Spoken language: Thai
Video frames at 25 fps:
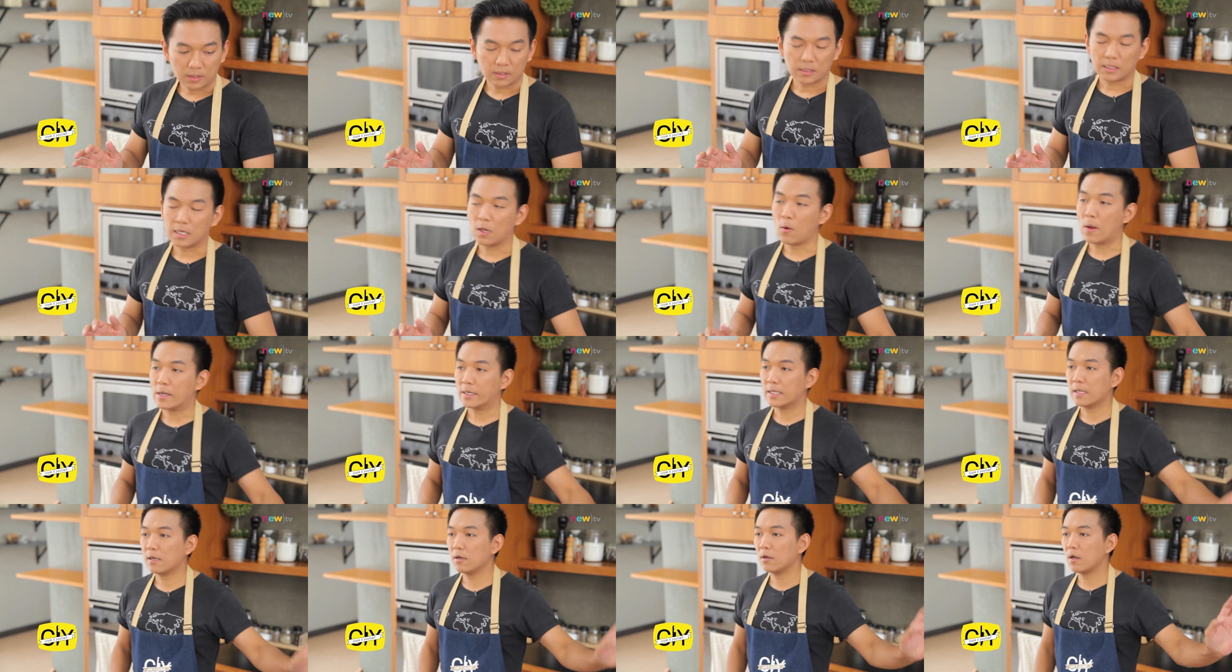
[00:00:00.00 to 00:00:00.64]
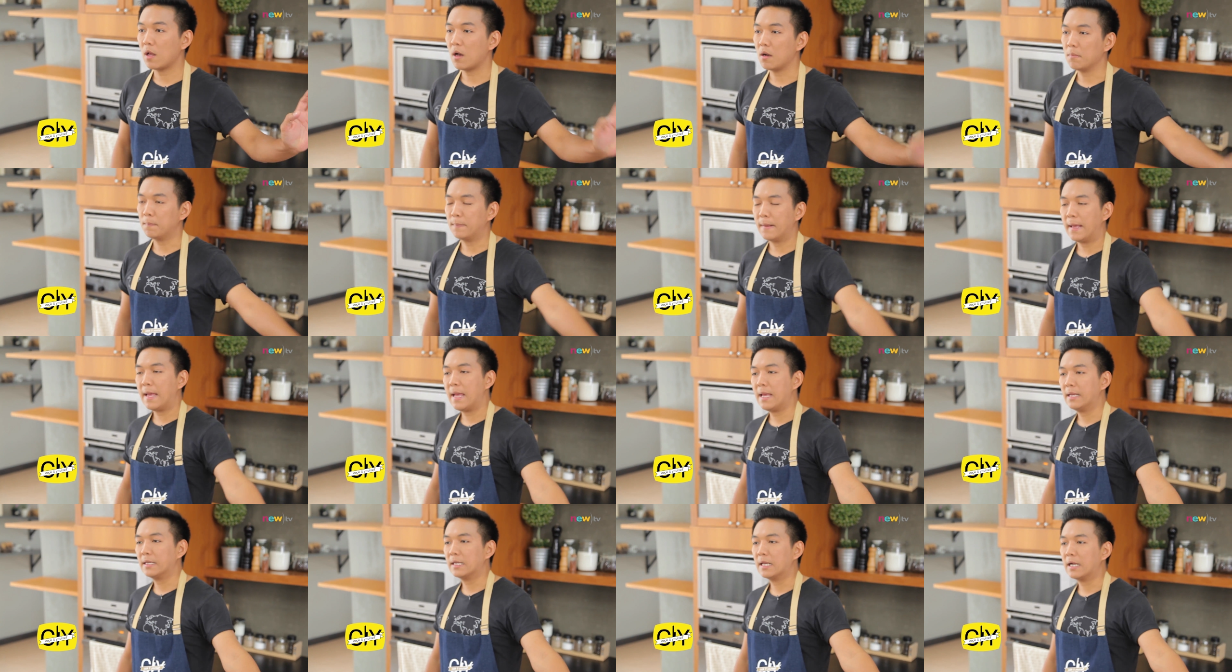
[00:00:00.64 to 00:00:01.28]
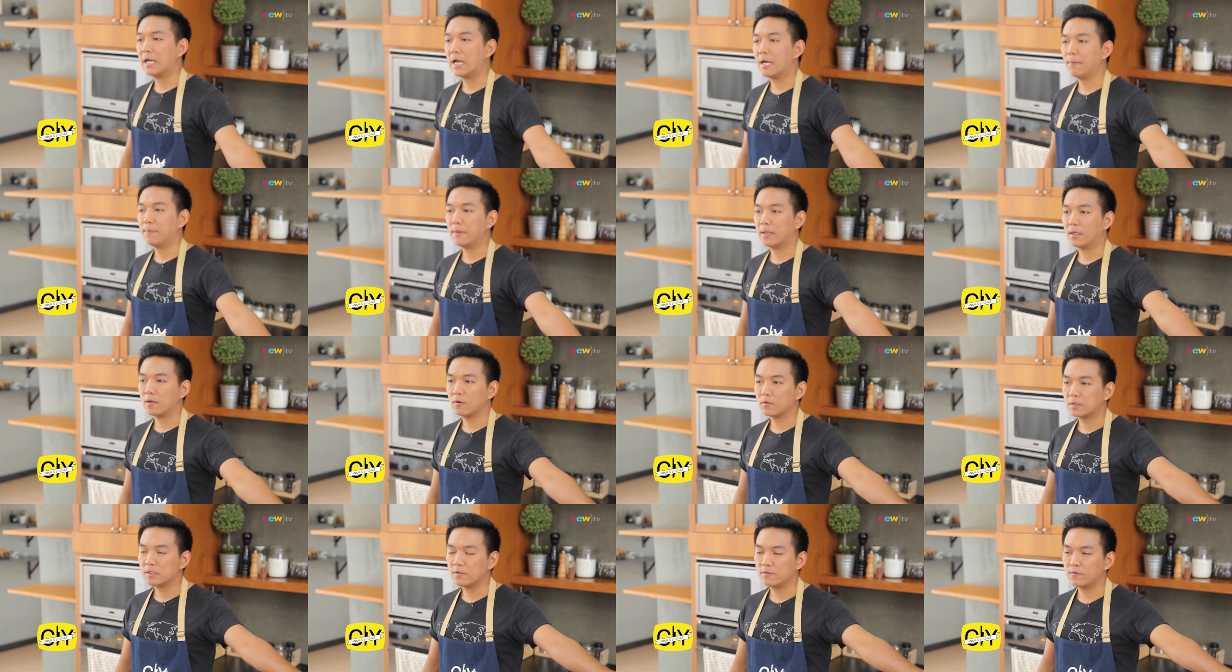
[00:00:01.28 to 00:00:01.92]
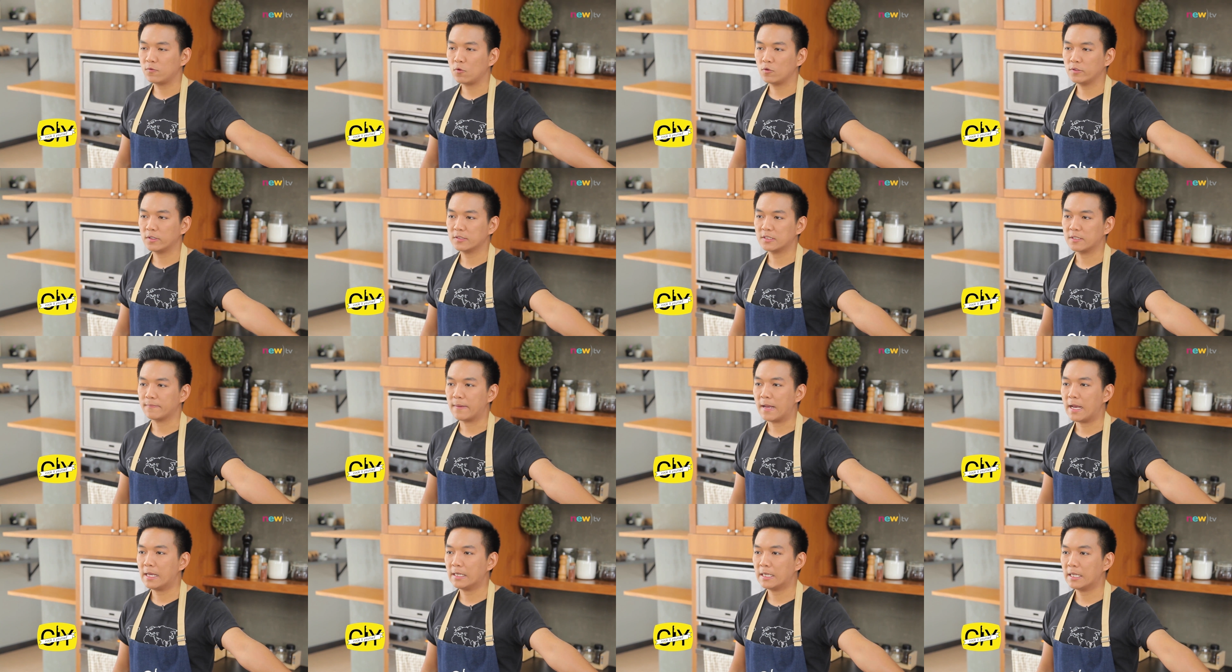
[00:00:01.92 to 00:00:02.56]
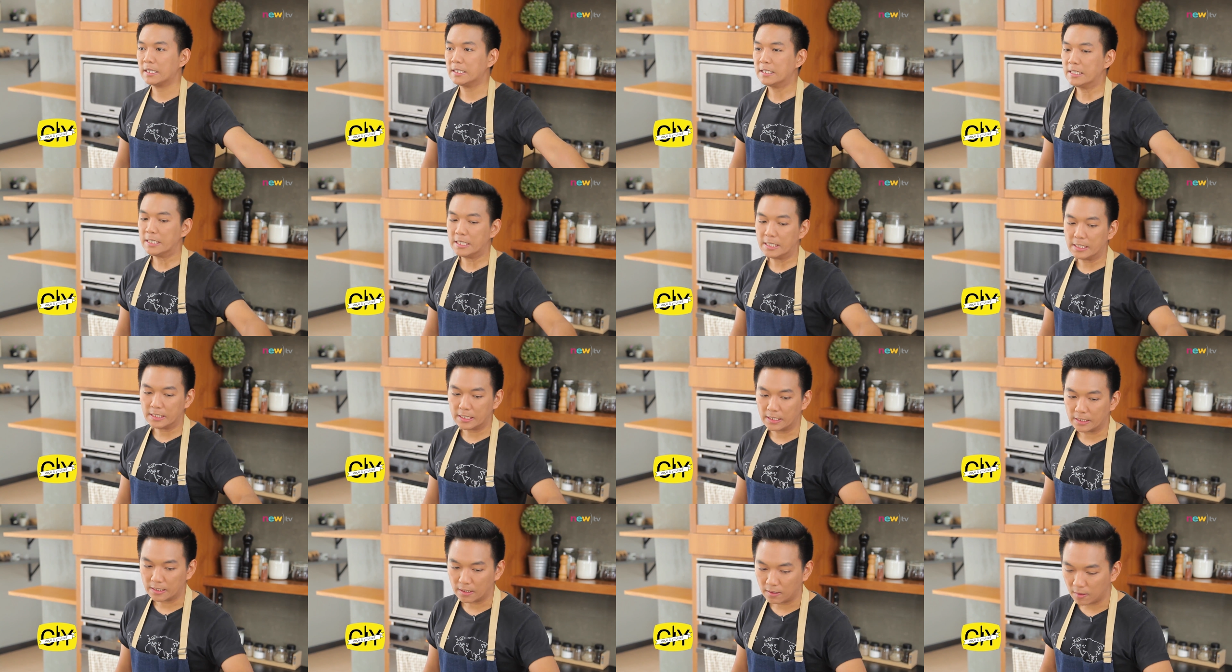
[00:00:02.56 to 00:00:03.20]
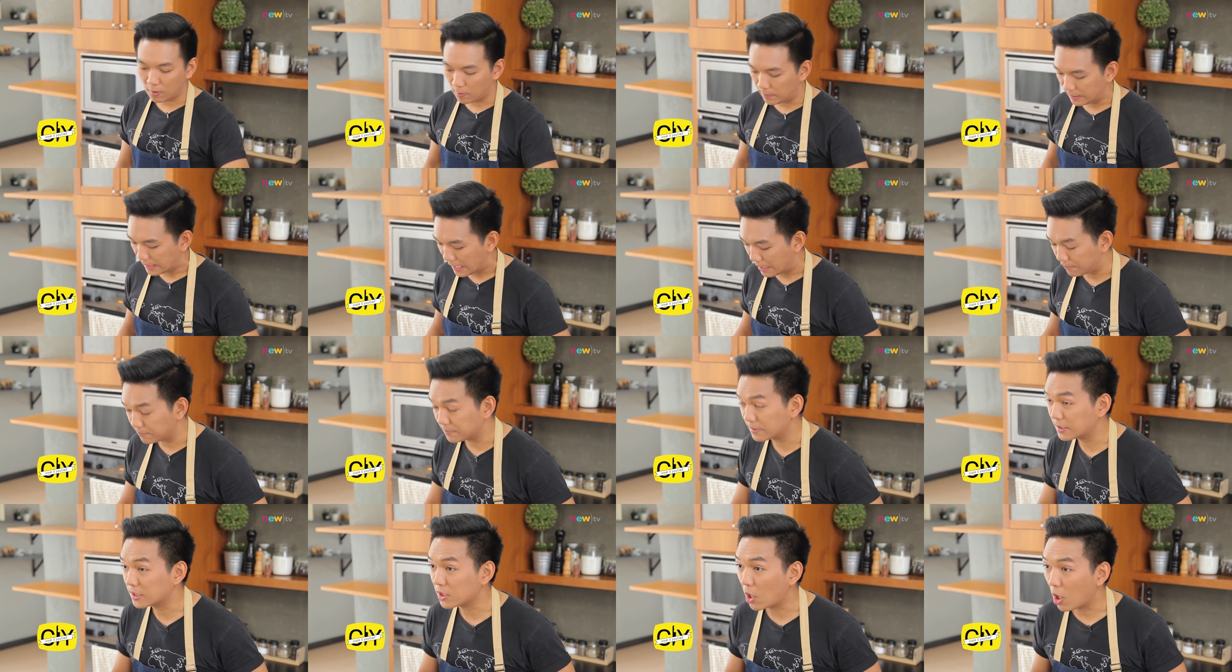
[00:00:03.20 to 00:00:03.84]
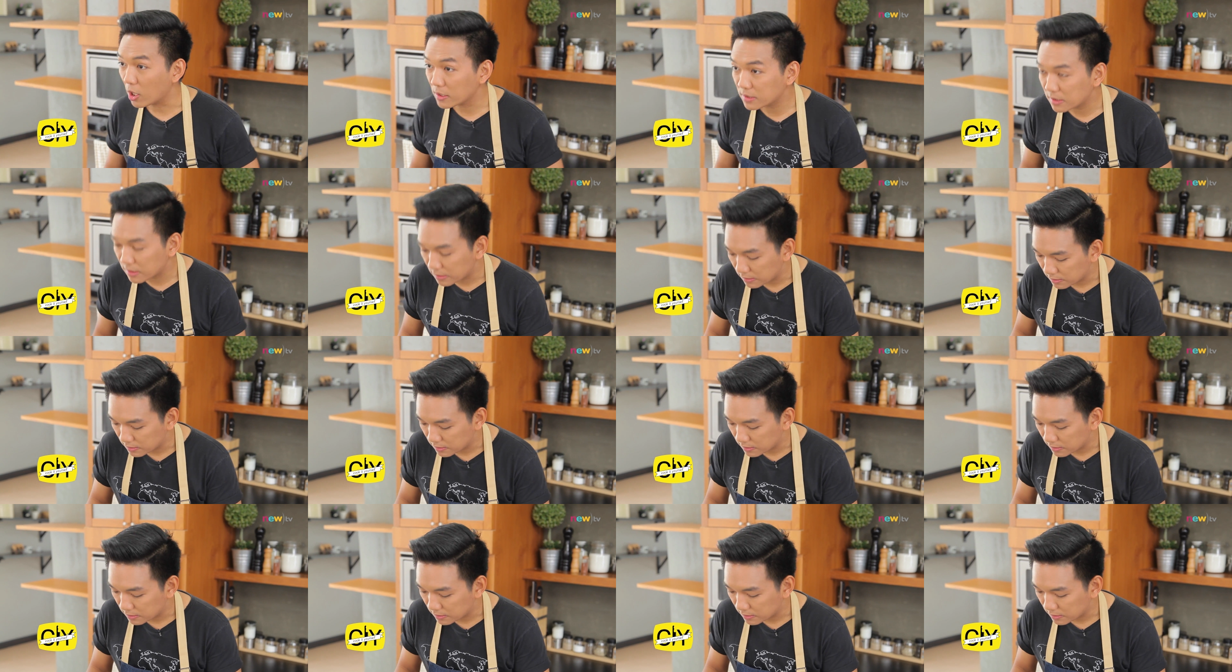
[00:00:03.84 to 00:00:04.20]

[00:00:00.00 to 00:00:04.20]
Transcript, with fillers: ระหว่างที่เรารอแป้งนะครับให้เขาขึ้นฟูสักสิบห้านาทีเนี่ยเดี๋ยวเรามาทำซอส